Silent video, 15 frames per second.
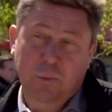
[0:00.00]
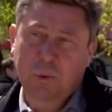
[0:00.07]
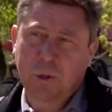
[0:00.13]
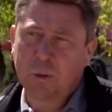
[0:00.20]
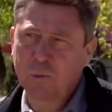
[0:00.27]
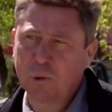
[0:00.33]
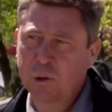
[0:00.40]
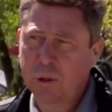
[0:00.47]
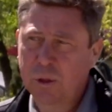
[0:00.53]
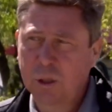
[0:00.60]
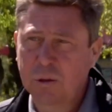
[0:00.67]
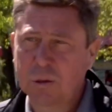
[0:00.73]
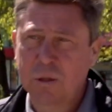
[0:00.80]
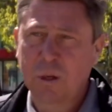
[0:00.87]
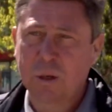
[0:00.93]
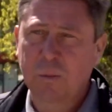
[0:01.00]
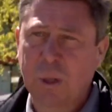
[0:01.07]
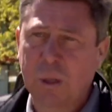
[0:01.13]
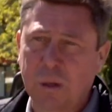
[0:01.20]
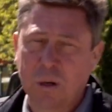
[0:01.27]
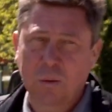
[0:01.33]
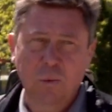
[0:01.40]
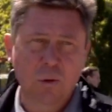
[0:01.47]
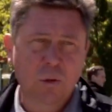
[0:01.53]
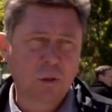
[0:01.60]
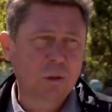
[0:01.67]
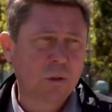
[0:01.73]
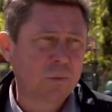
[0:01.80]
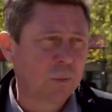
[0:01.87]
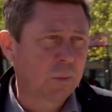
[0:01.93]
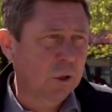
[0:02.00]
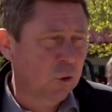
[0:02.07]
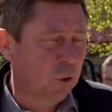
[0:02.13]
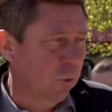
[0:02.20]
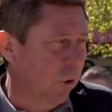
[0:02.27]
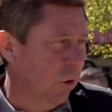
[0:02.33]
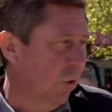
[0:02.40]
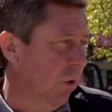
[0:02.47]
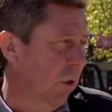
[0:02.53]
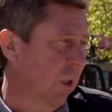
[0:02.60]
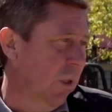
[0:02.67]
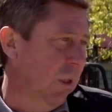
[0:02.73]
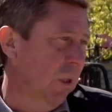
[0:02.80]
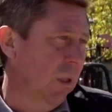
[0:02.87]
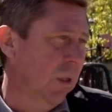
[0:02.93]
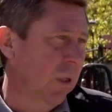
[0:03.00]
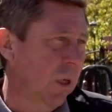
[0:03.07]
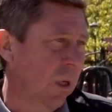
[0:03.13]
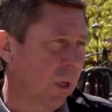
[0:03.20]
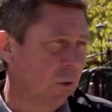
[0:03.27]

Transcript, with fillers: потому что нет у нас нормальной работы, по большому счету, найти нельзя.